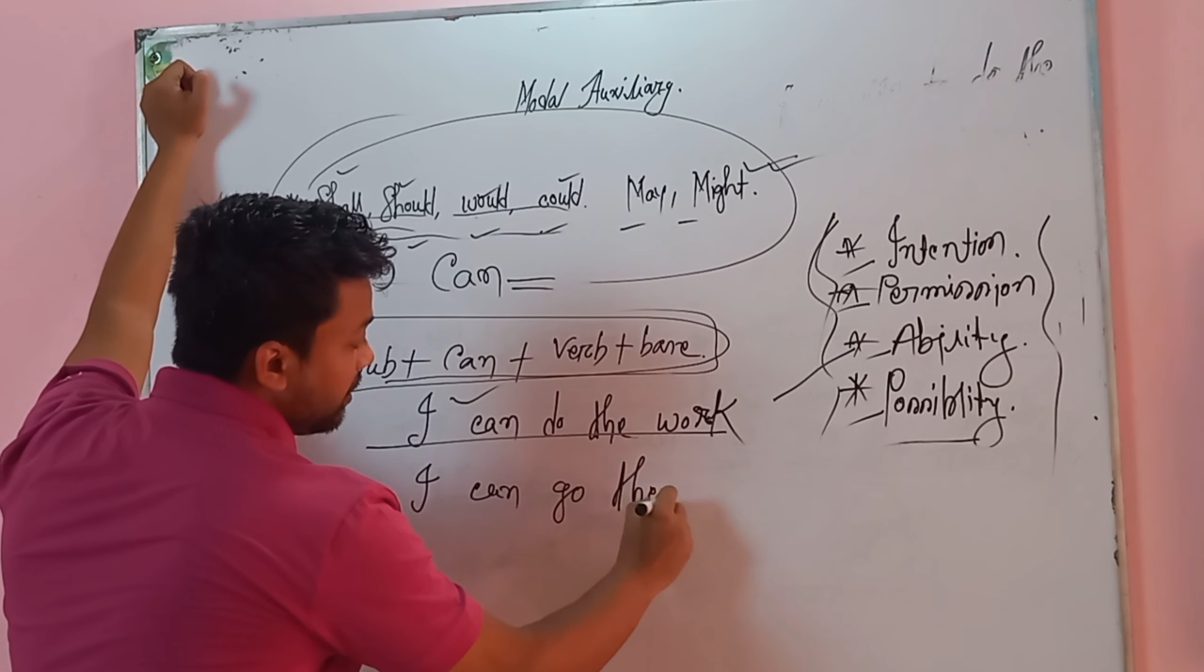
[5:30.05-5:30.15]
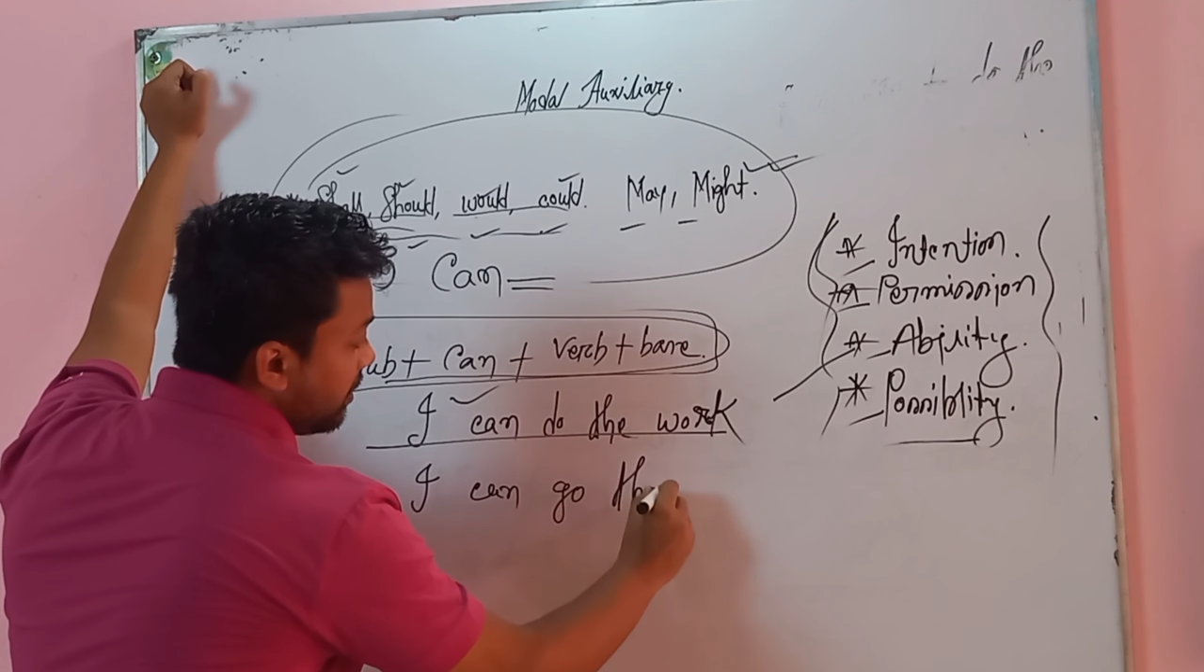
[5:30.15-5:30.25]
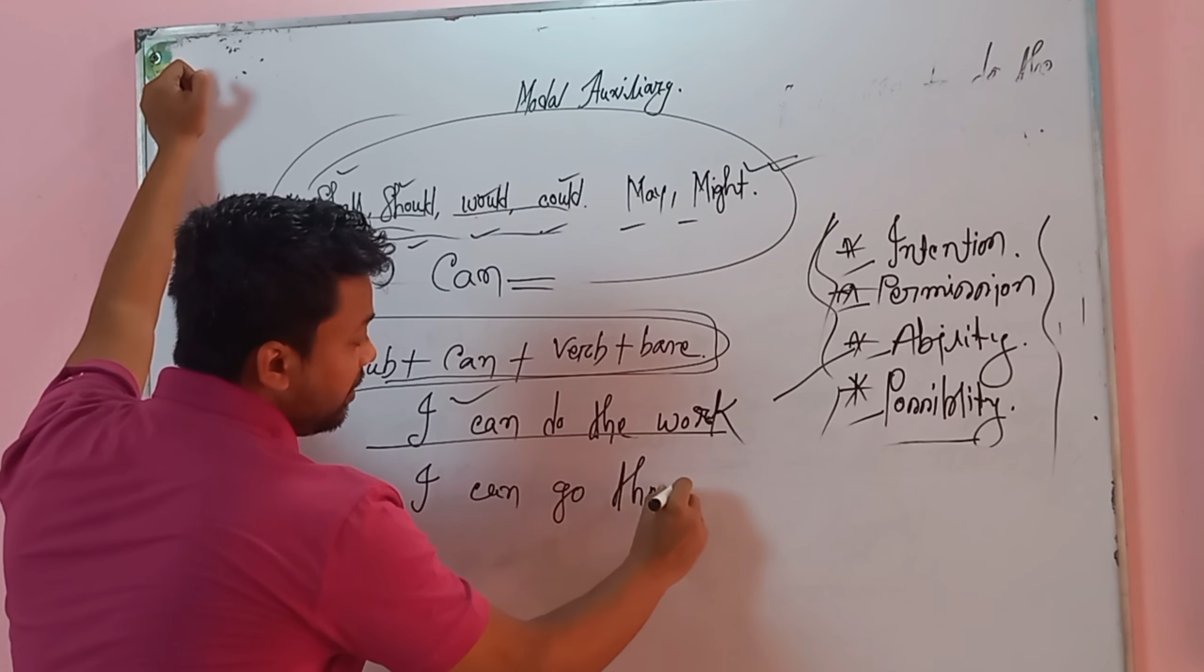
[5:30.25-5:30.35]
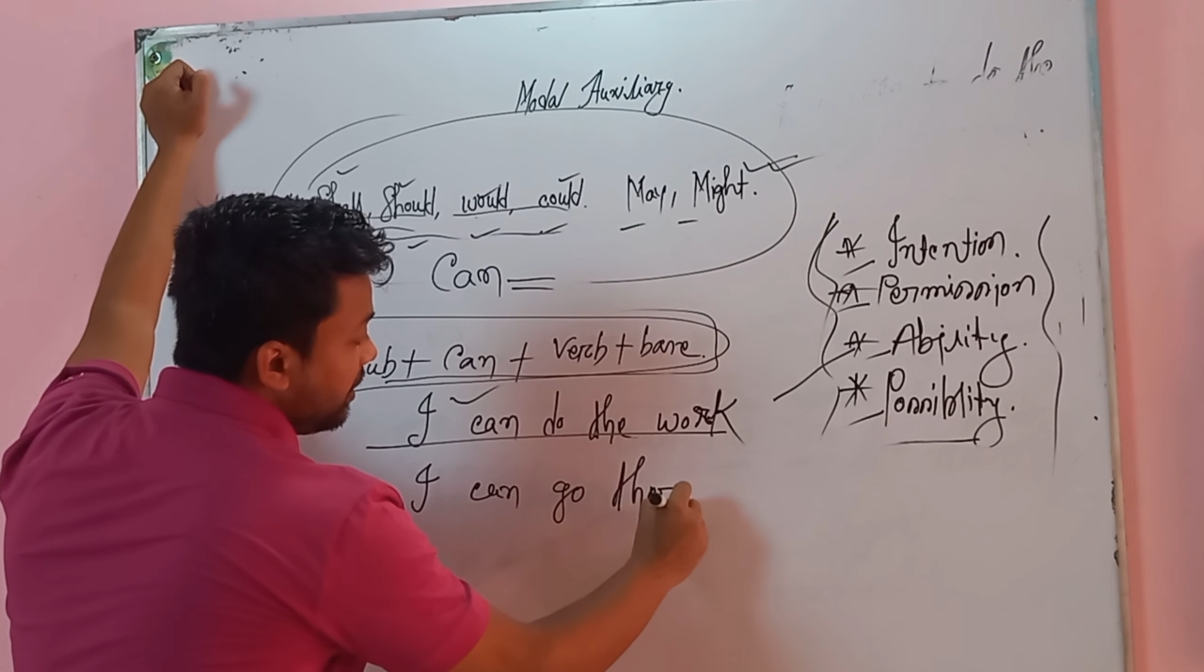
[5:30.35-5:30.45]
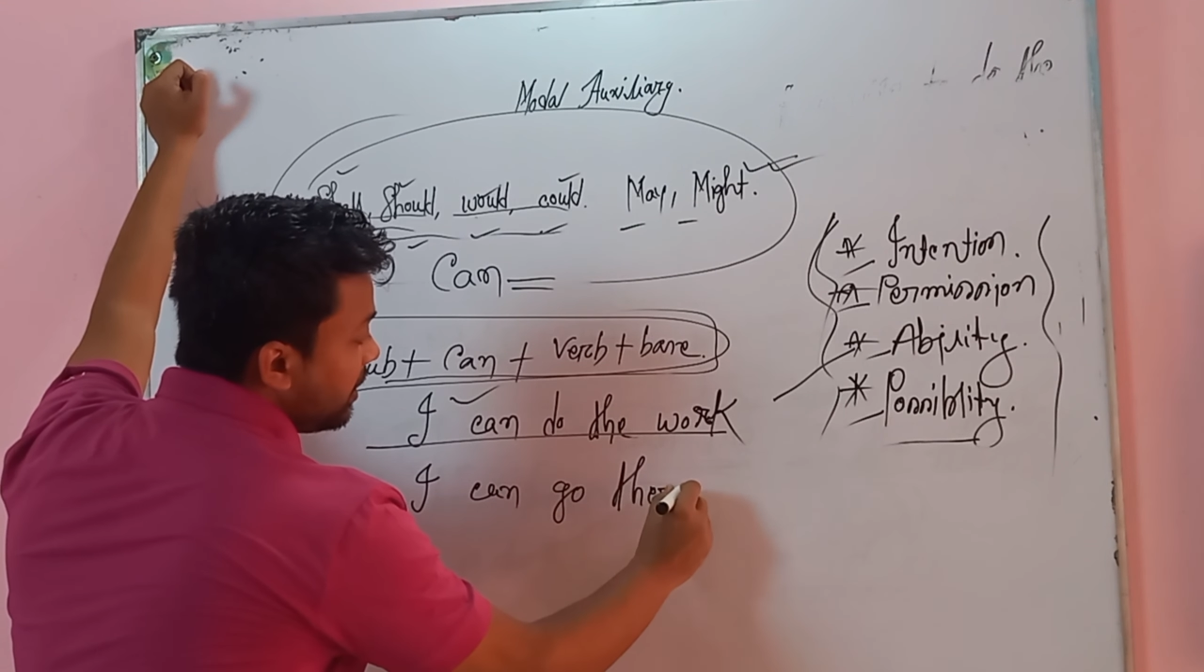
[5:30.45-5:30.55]

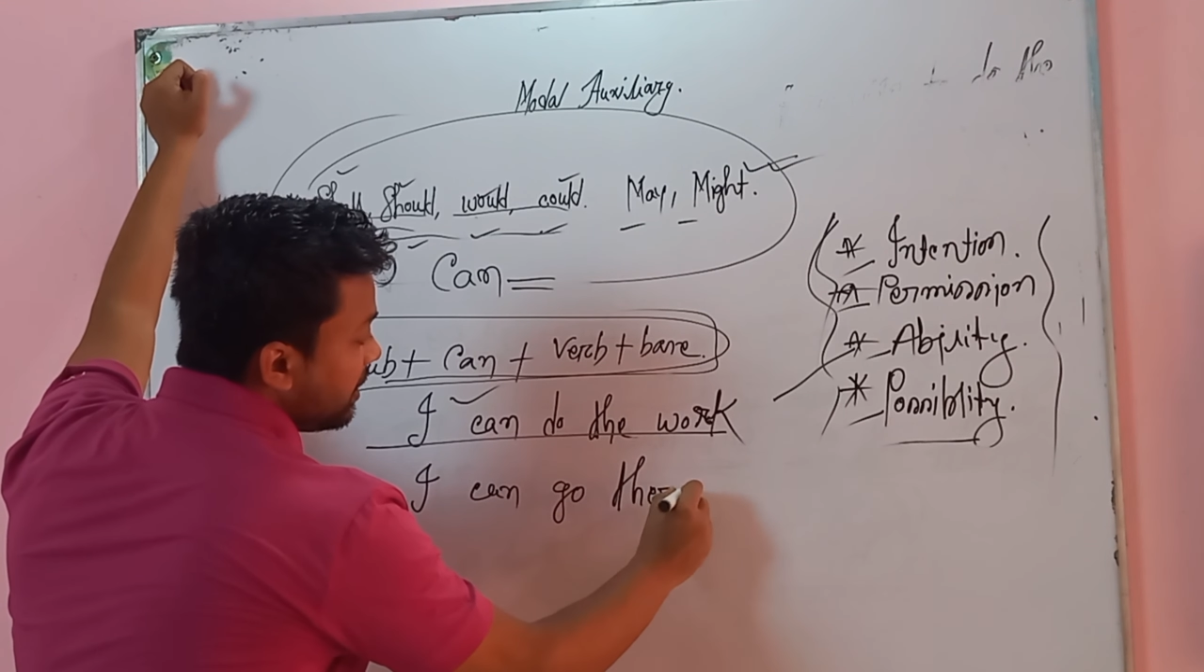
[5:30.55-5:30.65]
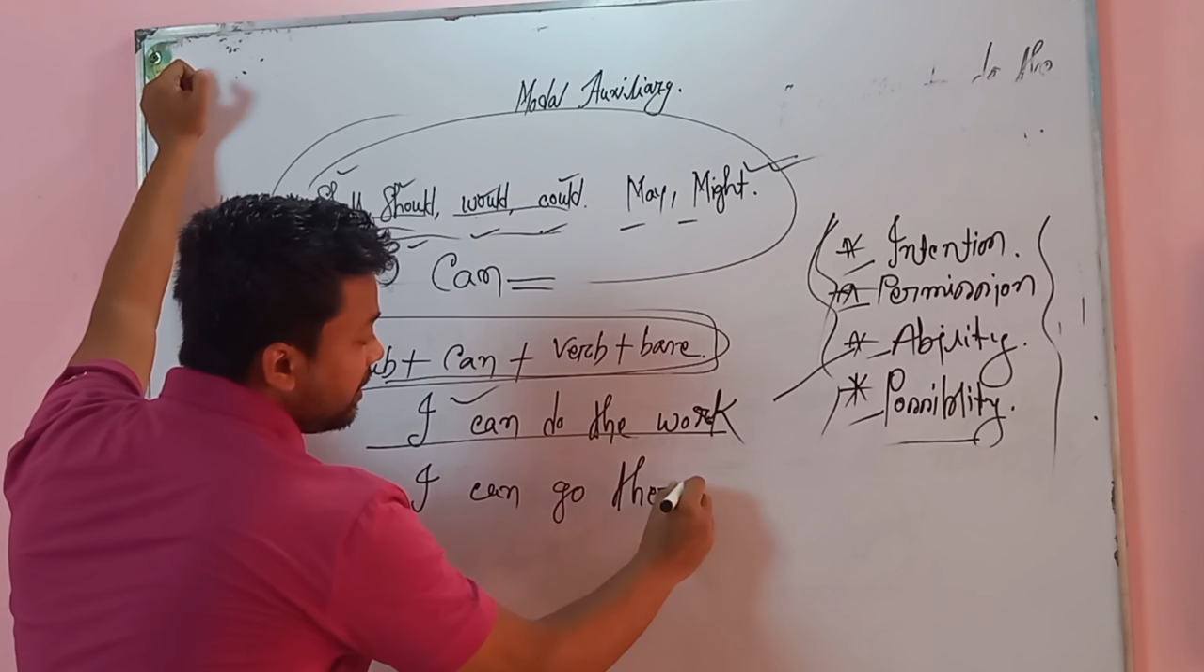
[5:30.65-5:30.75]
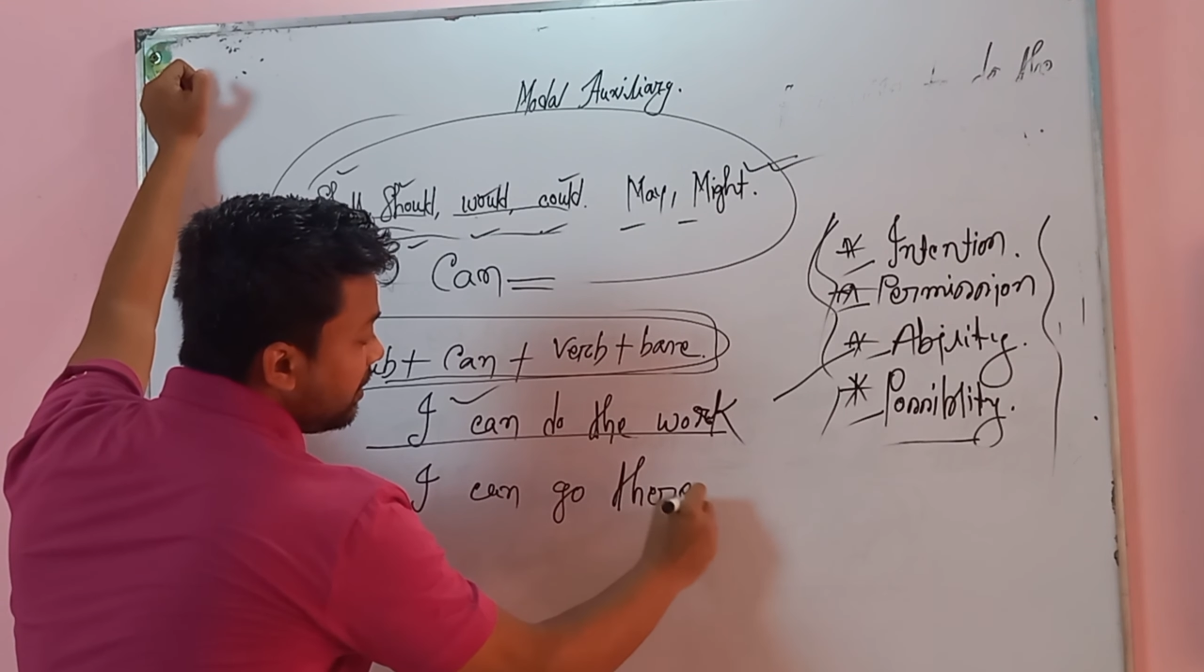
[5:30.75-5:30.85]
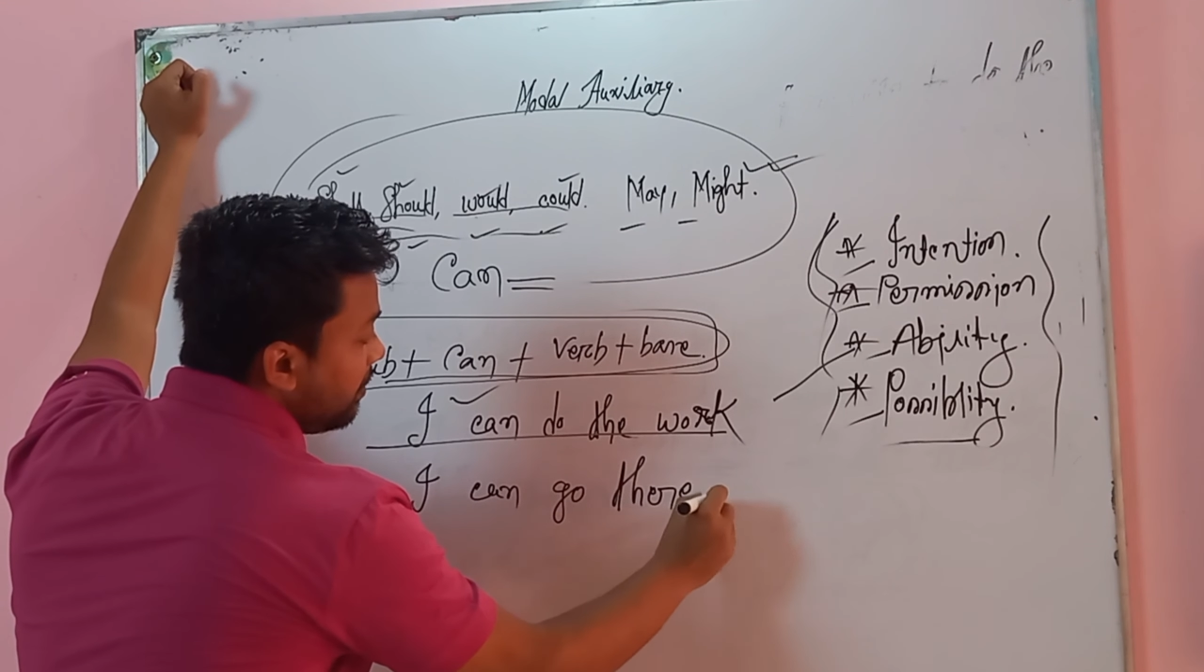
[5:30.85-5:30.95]
তাহলে এটা একটা